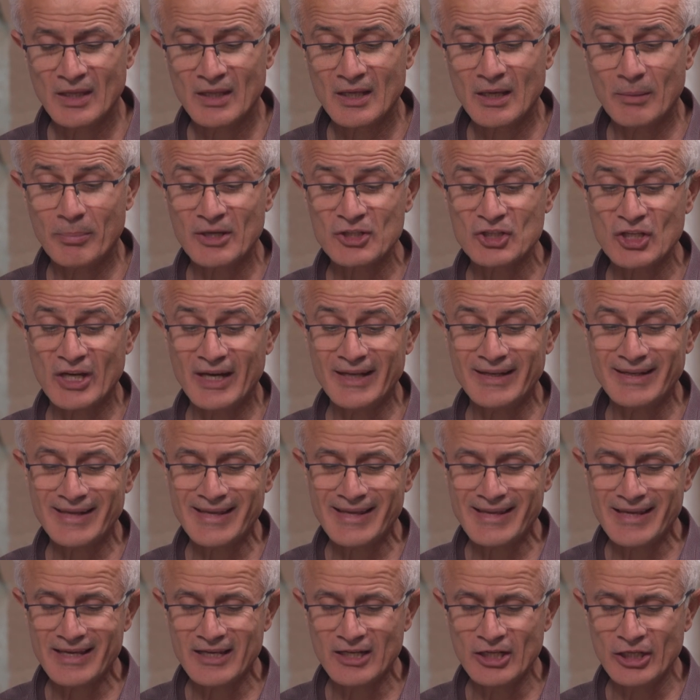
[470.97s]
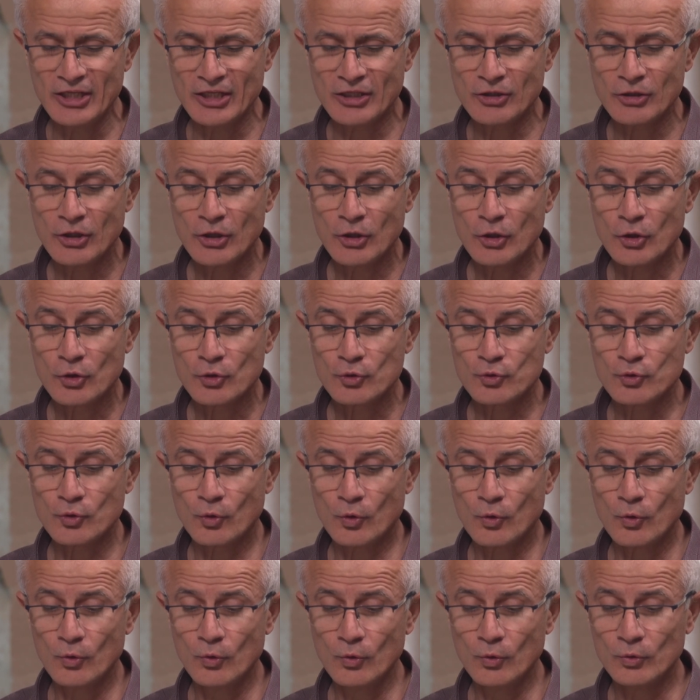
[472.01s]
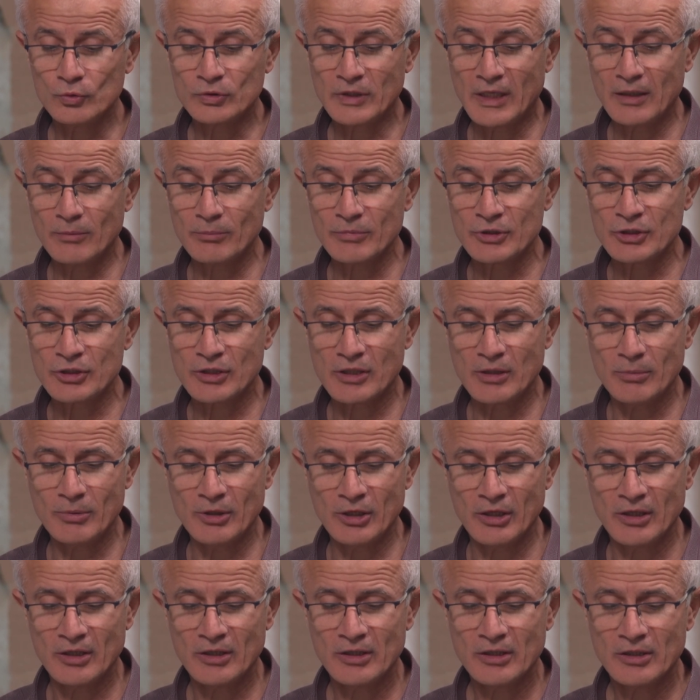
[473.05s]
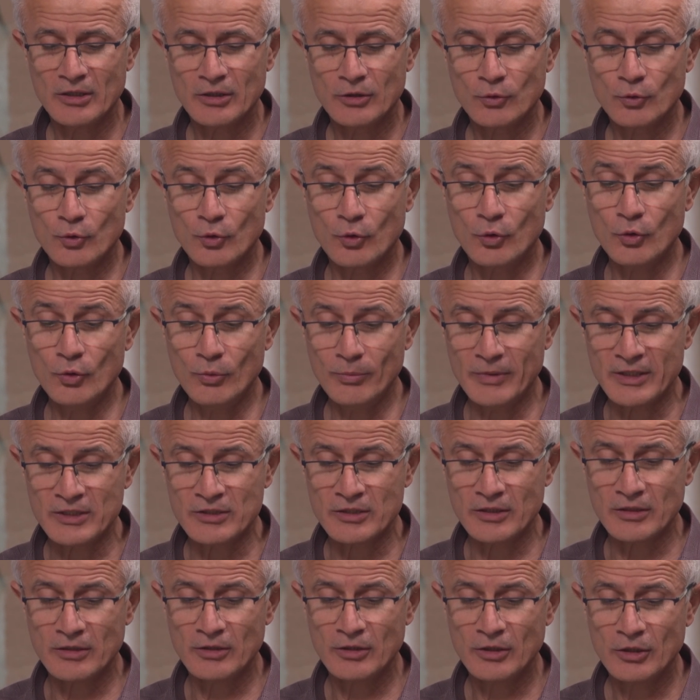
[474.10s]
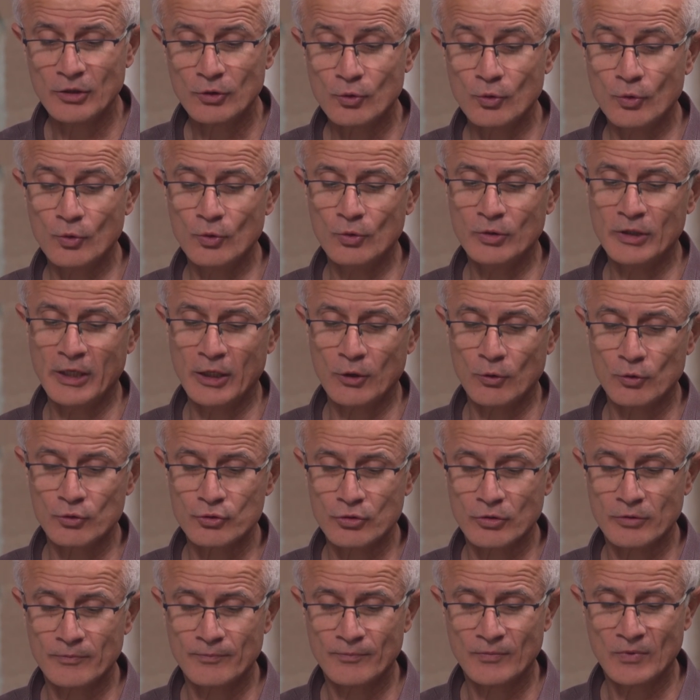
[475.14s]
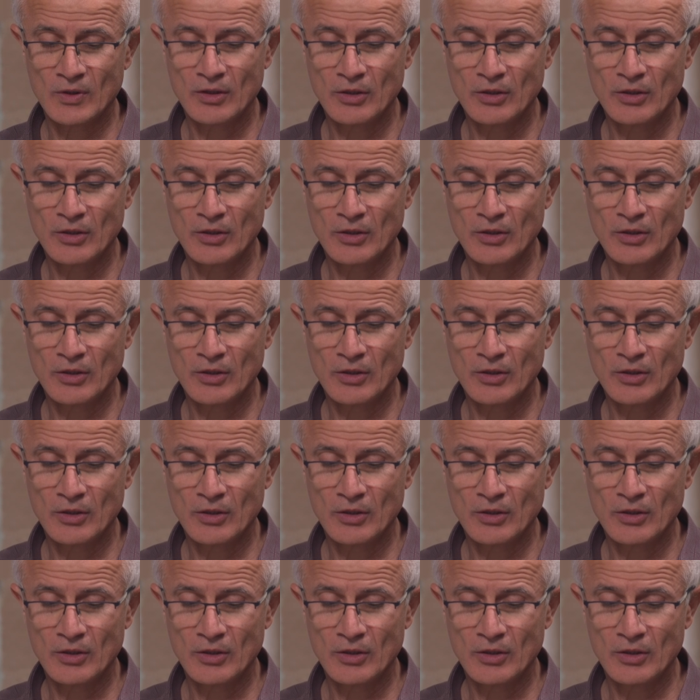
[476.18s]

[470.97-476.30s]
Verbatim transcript: yapacağın iyilik zorunluluktanmış gibi görünmesin, gönülden olsun.